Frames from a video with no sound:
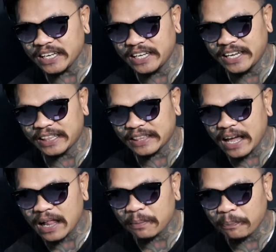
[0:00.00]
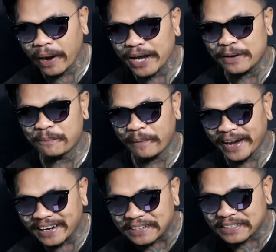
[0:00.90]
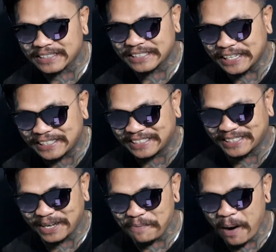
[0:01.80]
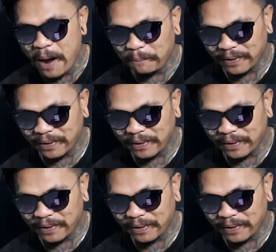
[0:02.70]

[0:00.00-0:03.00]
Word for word: digital payment system,